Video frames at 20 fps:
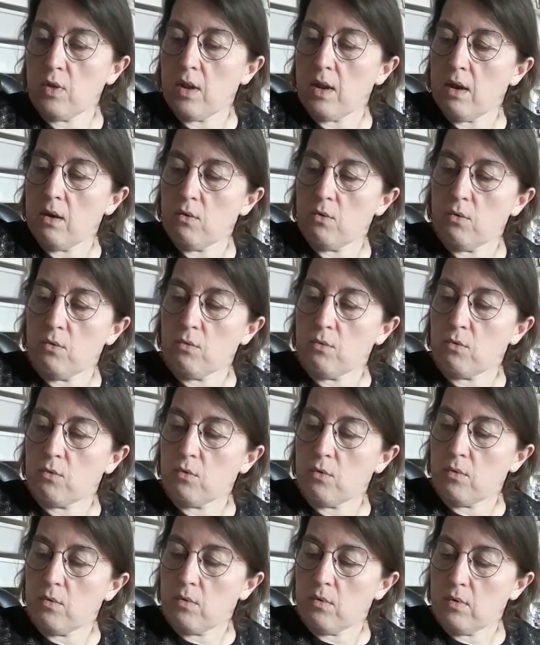le nom
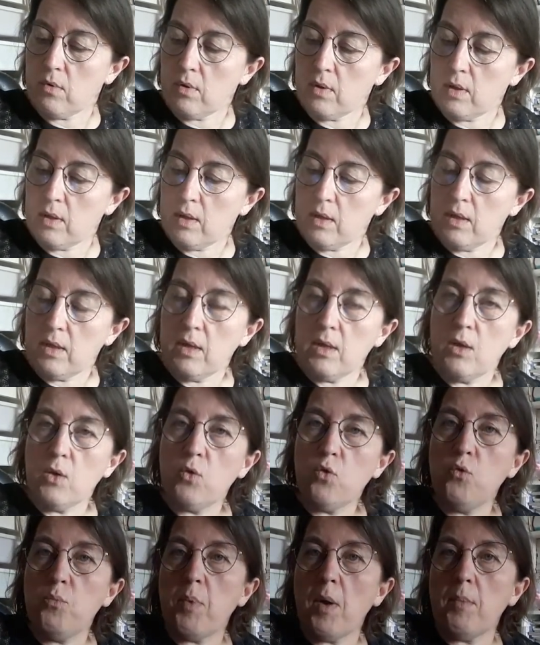de,
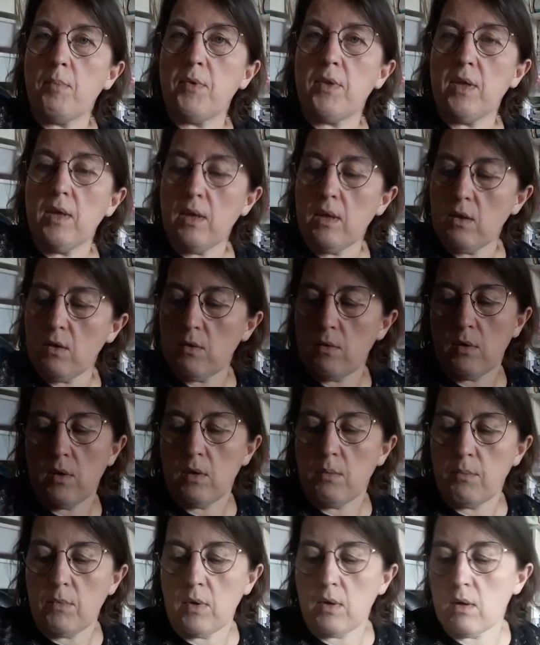du papier.
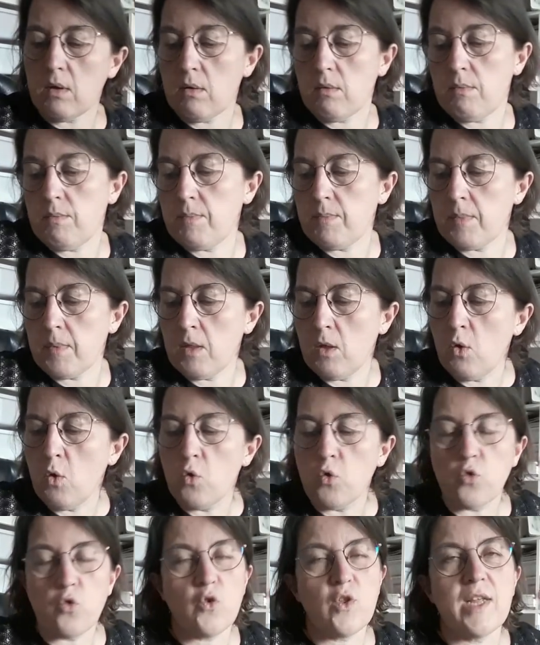Et
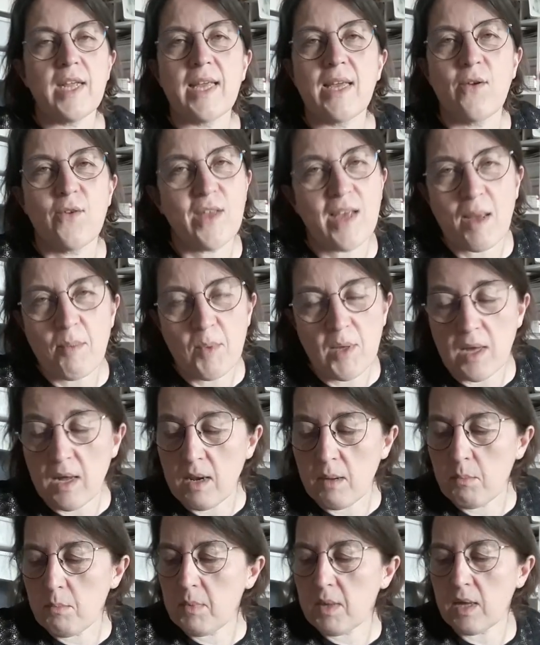je sais que Camille,
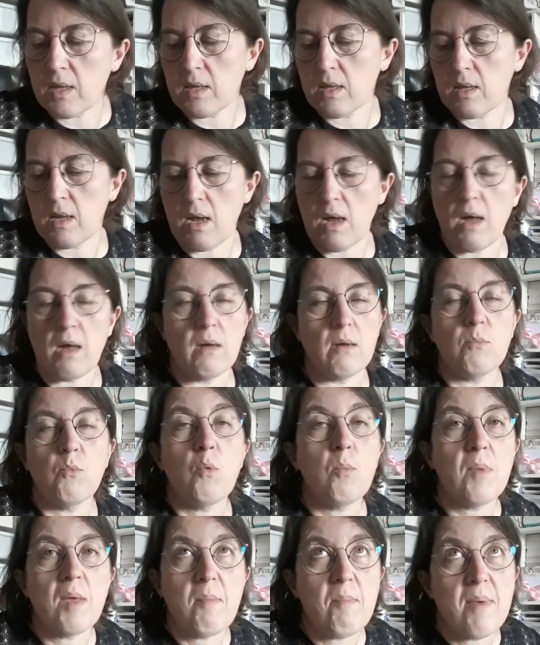elle aime bien ça.
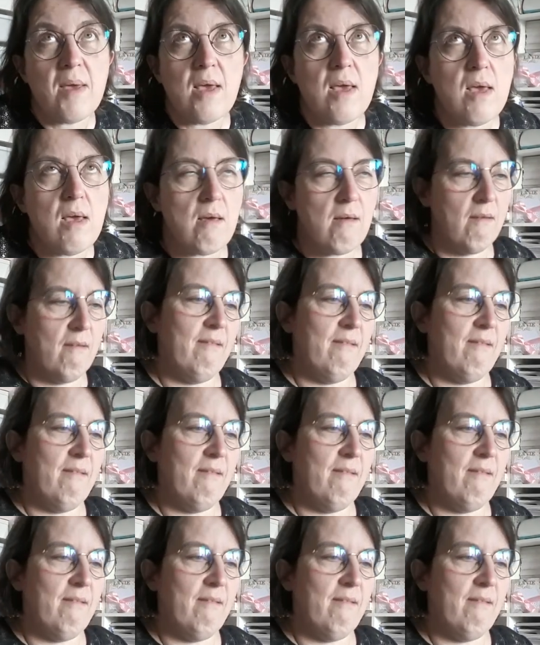Mon bébé,